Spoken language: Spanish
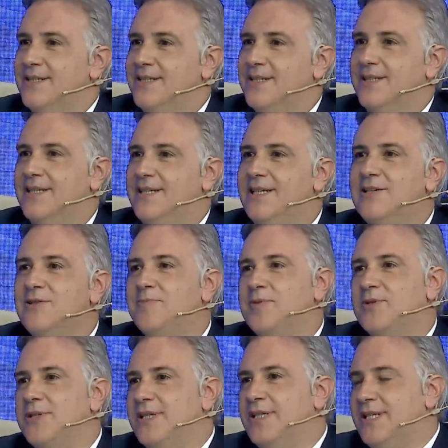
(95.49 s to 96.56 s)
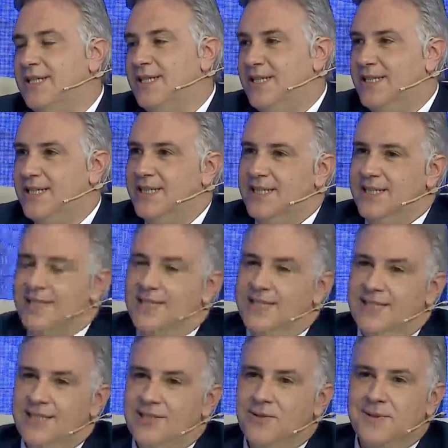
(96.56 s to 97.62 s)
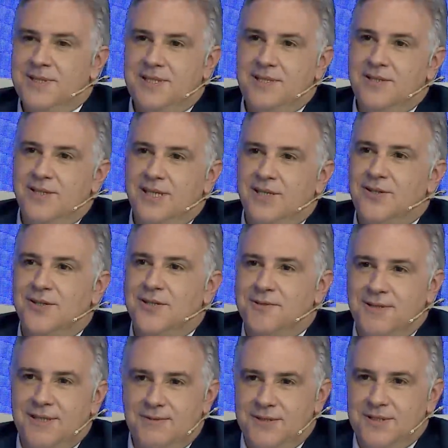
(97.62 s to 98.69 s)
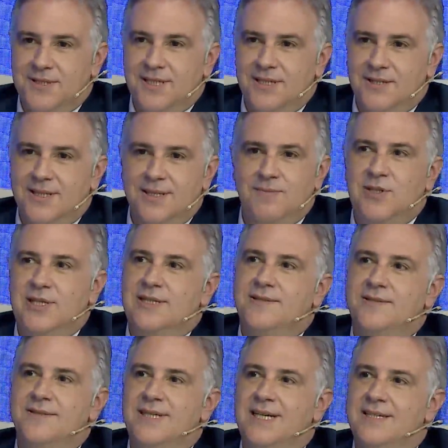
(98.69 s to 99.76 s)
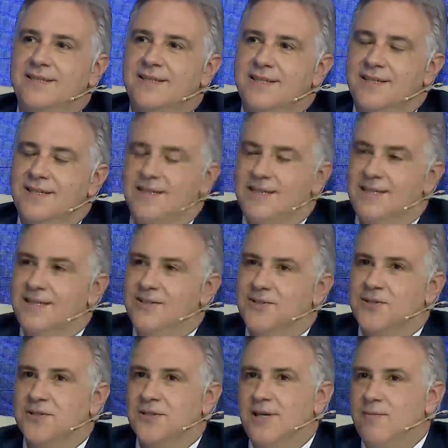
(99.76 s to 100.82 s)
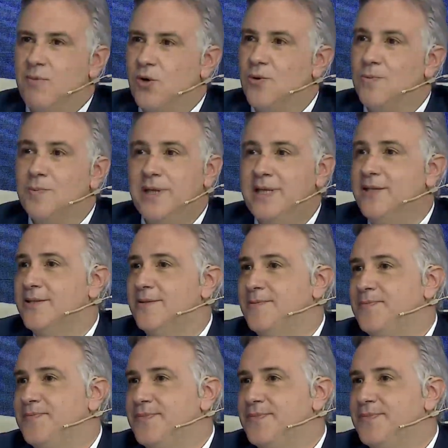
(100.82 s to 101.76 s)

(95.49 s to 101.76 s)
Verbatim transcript: Tranquilo porque eh, los vecinos de Córdoba, cuando recorremos la ciudad, eh, nosotros le hemos cumplido.